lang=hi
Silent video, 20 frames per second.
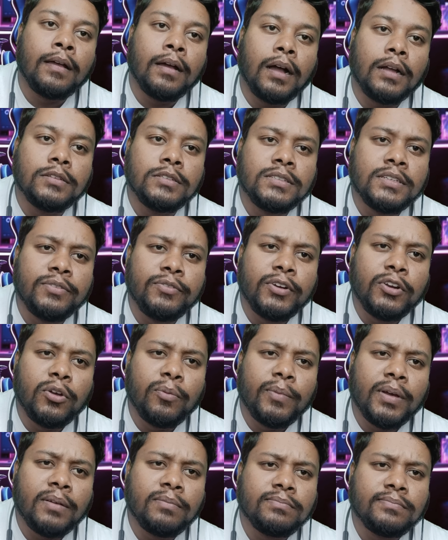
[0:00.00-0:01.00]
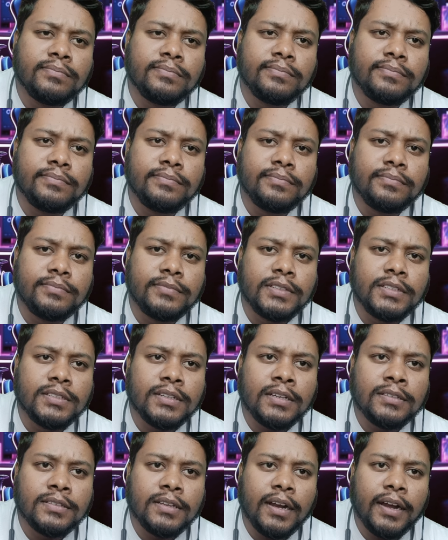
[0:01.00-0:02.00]
आज इसी वीडियो में हम
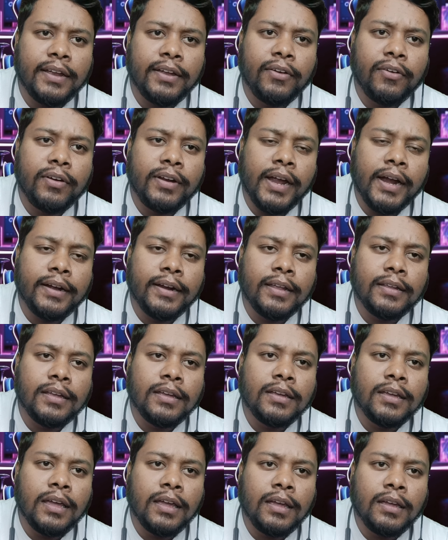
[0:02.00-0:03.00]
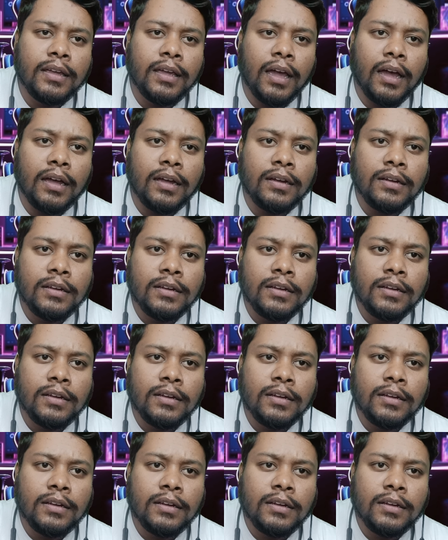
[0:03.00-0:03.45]
डिस्कस करेंगे और रिएक्ट करेंगे कि क्या